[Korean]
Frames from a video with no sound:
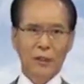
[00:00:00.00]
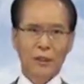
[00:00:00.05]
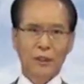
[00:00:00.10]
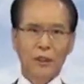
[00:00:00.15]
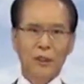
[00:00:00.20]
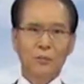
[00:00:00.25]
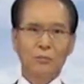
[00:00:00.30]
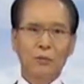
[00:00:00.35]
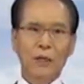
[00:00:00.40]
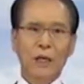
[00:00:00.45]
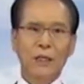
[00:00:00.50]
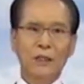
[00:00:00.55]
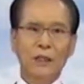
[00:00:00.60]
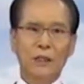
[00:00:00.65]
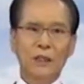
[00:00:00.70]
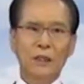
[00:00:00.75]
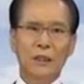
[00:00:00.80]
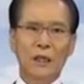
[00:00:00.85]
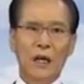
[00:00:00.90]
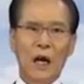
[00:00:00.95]

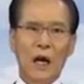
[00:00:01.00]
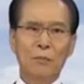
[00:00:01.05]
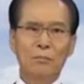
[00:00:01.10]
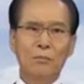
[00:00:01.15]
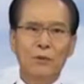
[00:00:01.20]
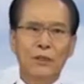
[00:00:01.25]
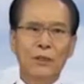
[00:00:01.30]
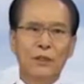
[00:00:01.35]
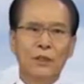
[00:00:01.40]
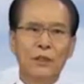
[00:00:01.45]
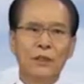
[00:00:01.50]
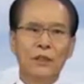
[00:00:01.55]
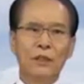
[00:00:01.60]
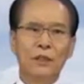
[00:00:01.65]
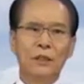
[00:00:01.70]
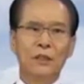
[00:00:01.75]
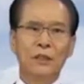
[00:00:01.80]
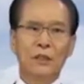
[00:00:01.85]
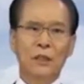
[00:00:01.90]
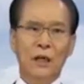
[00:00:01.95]
지금까지 앞의
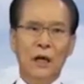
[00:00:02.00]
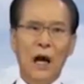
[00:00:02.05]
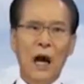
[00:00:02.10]
여러